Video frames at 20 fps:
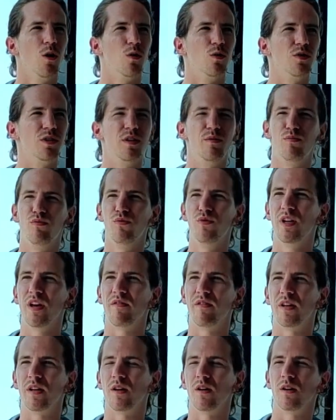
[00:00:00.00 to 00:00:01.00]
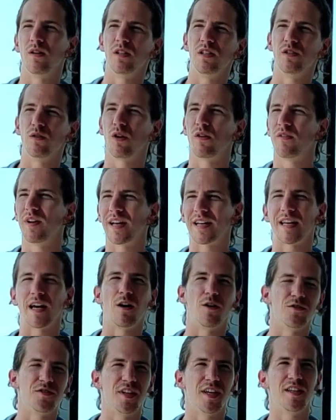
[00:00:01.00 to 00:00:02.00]
Au début, euh, ils ont enlevé la
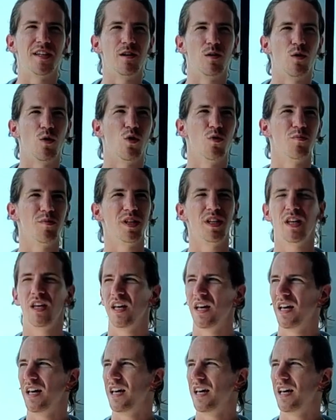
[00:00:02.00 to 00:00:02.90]
quarantaine, ils l'ont remis.